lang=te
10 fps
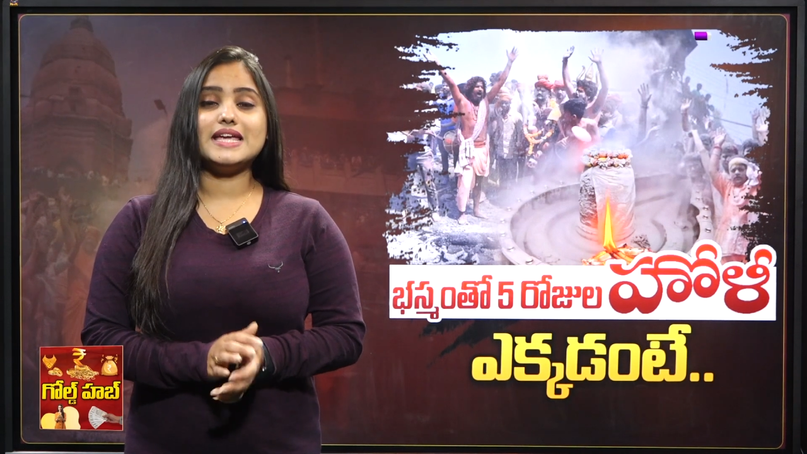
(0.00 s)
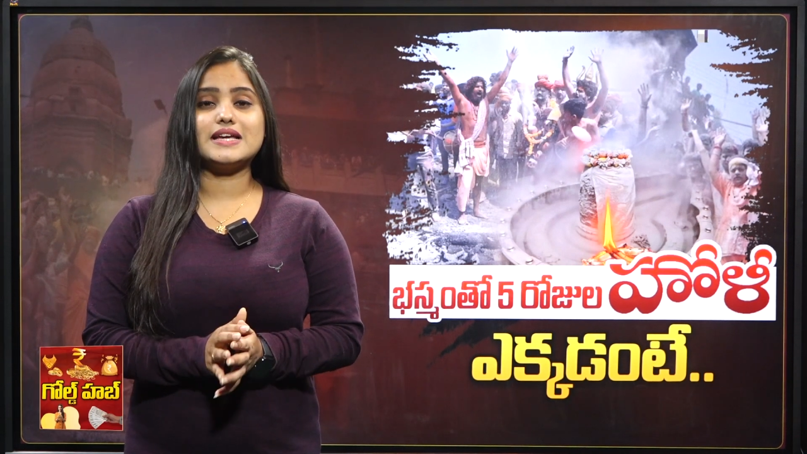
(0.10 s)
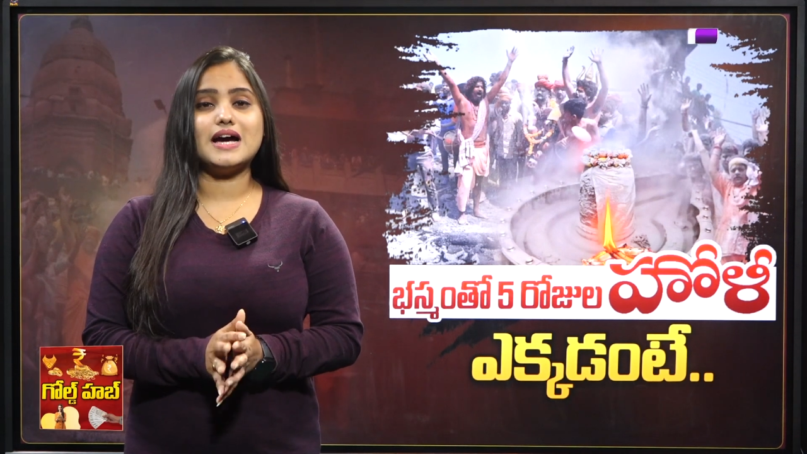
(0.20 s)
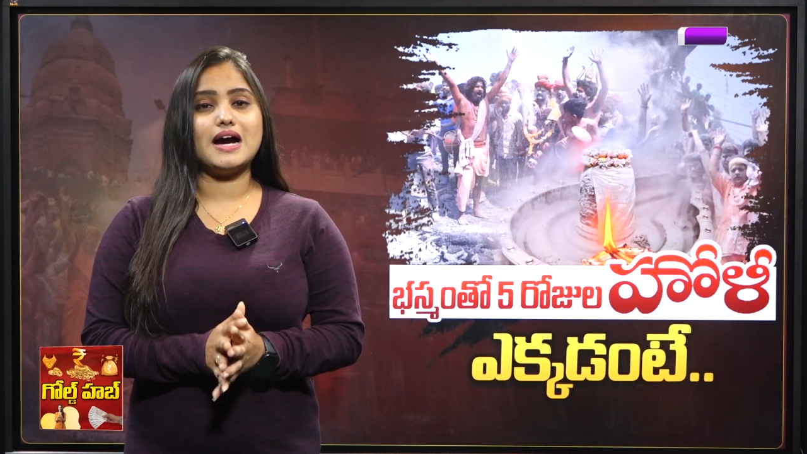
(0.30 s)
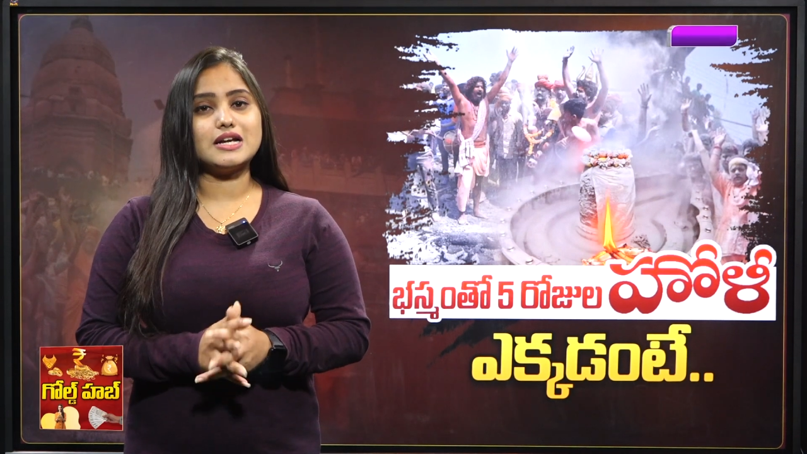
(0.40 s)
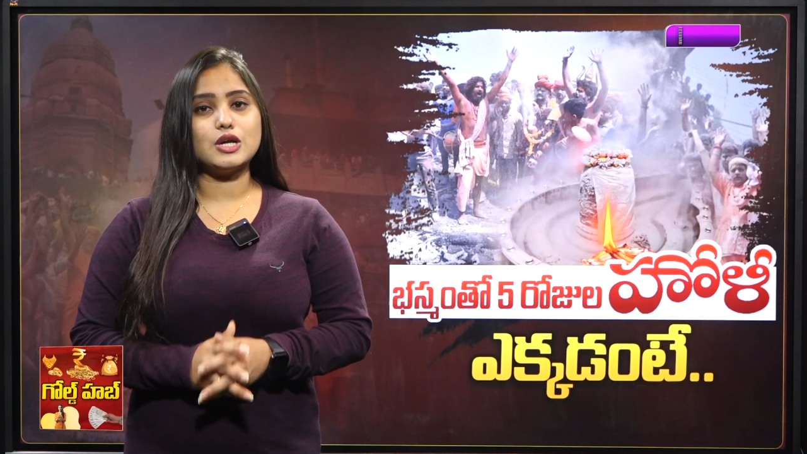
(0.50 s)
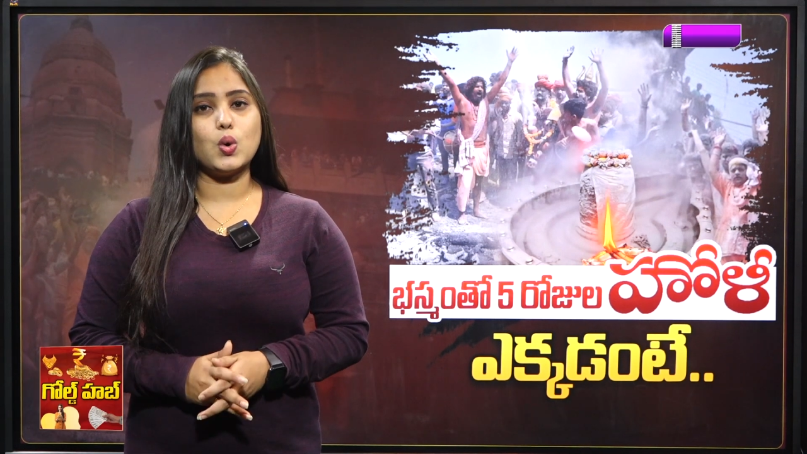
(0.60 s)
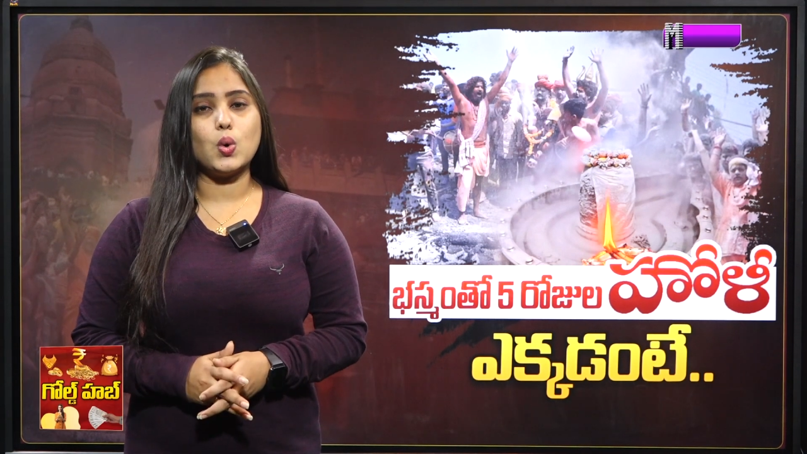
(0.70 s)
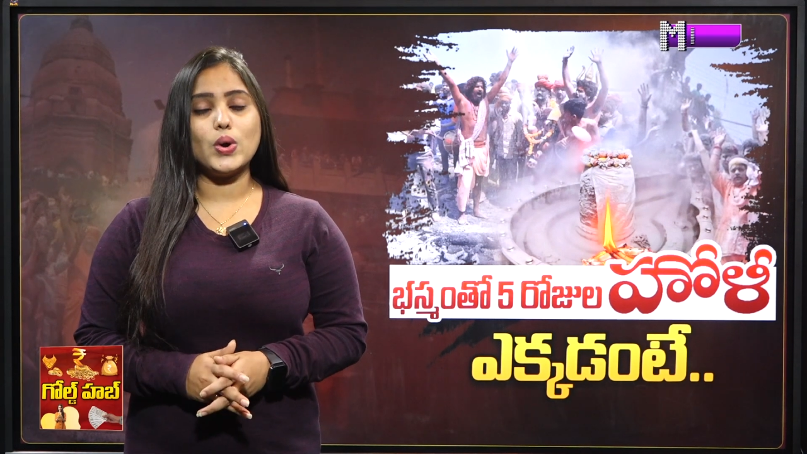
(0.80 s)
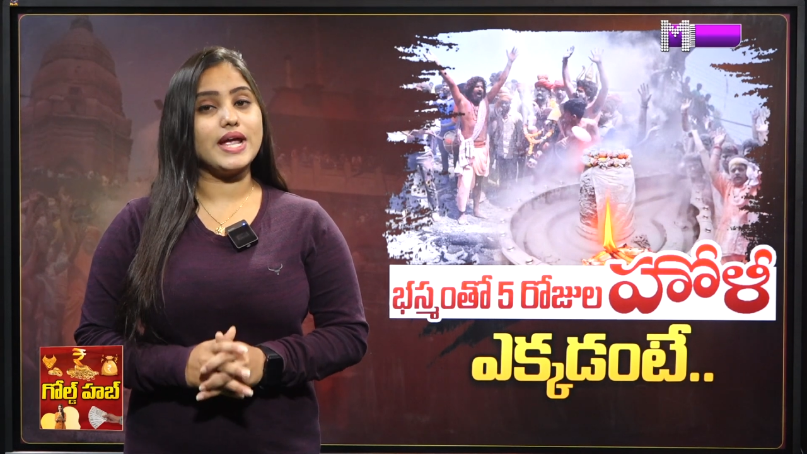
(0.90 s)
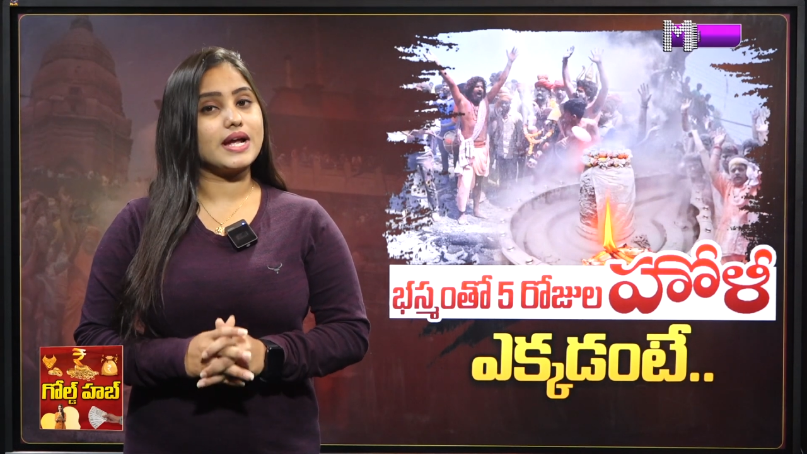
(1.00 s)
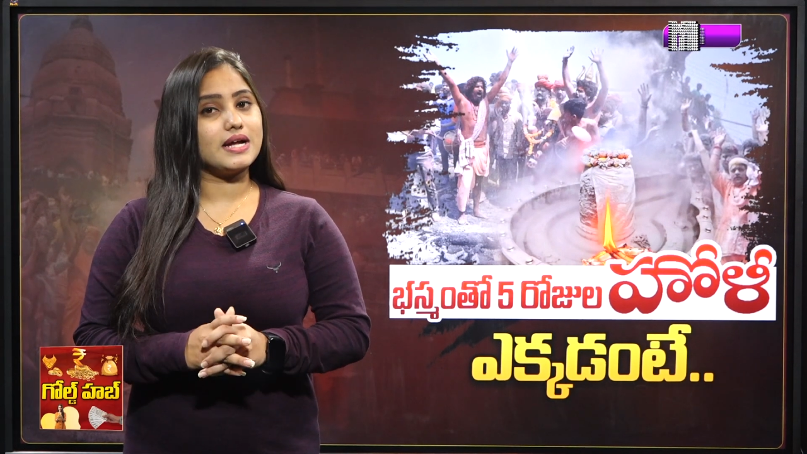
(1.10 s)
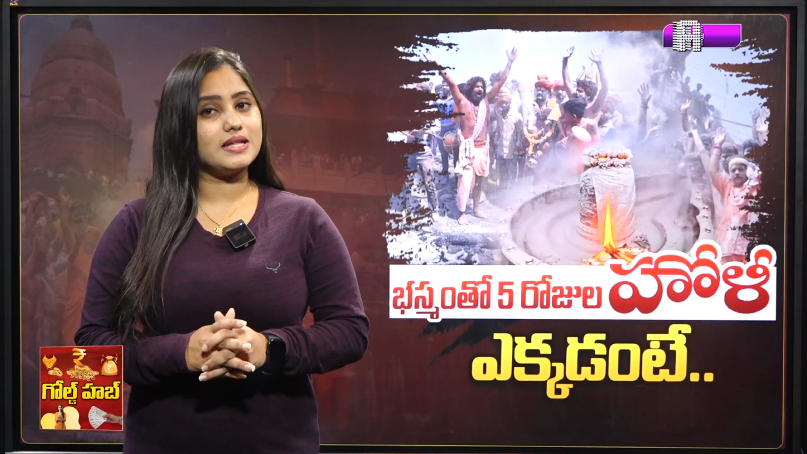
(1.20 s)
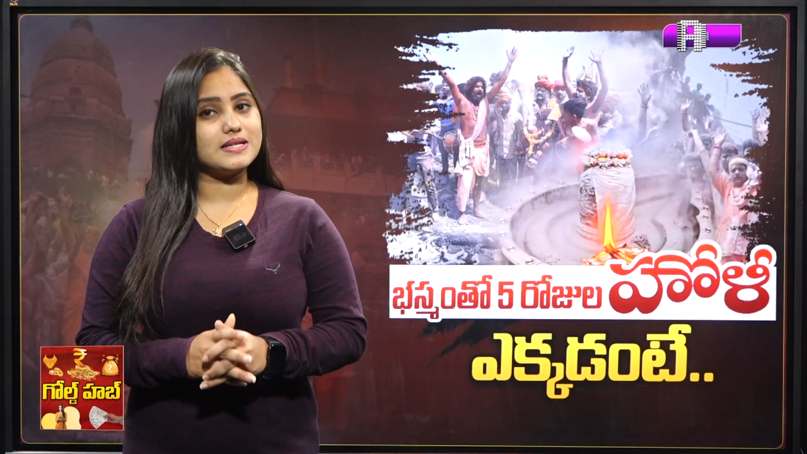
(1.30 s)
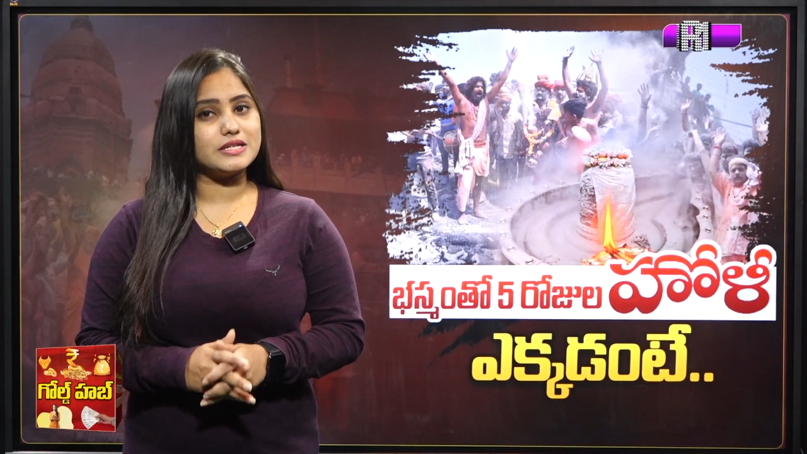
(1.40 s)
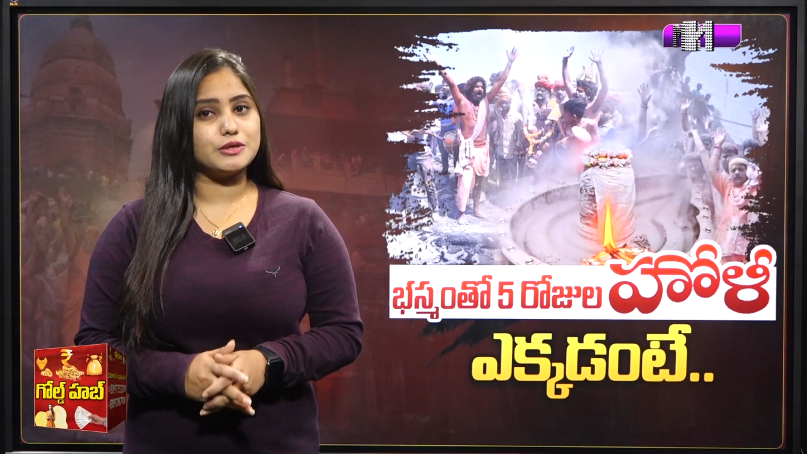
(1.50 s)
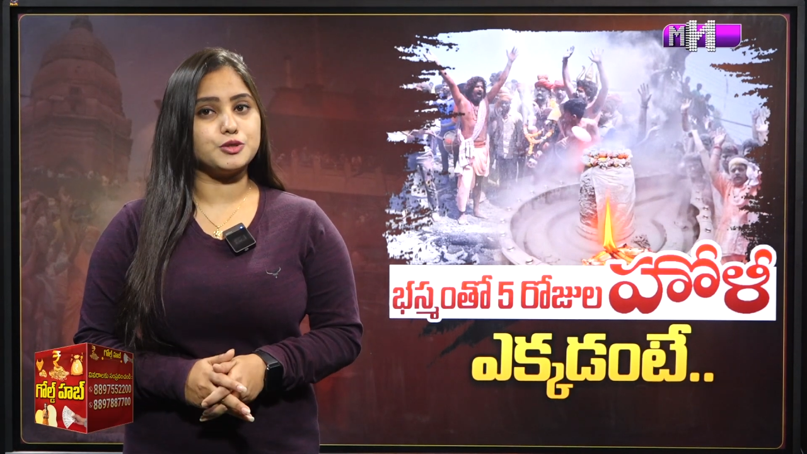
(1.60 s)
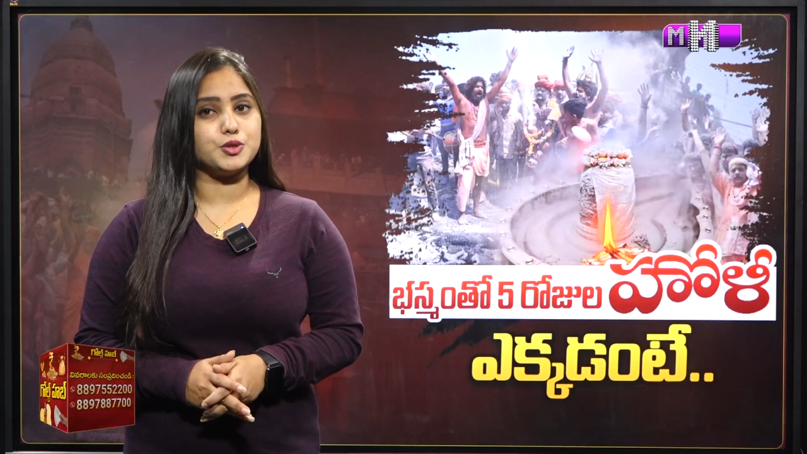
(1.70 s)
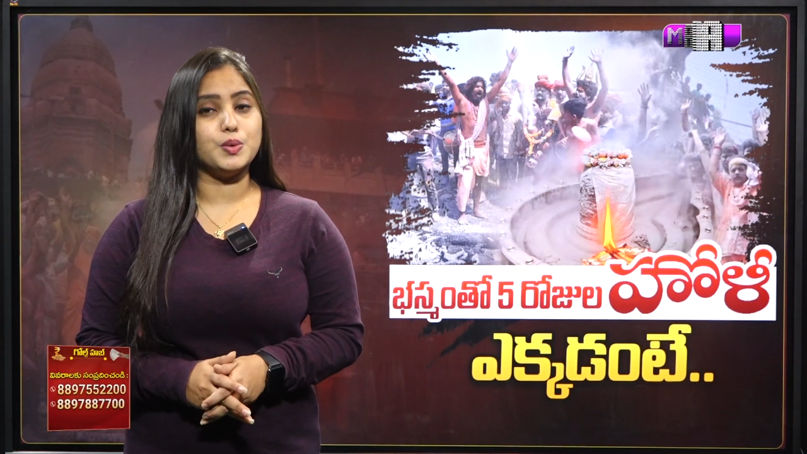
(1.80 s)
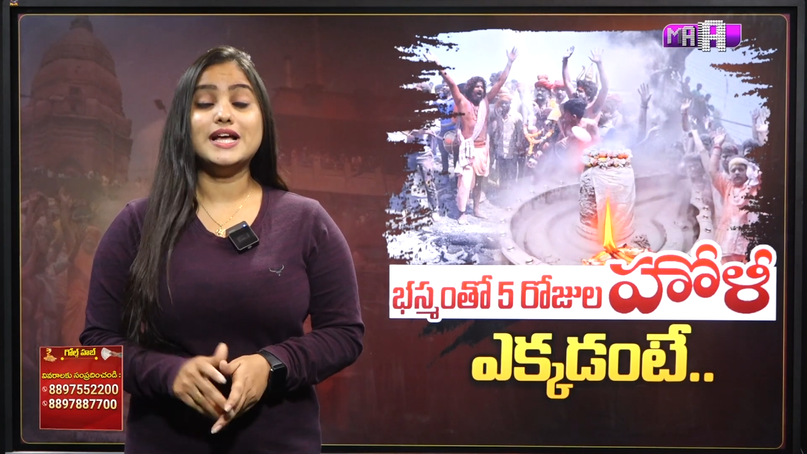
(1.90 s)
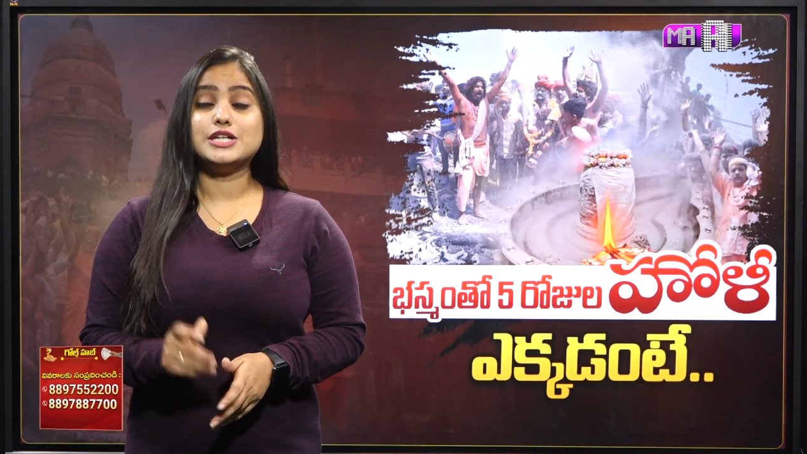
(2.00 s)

ఈ ఘాట్లో ఏకాదశి రోజు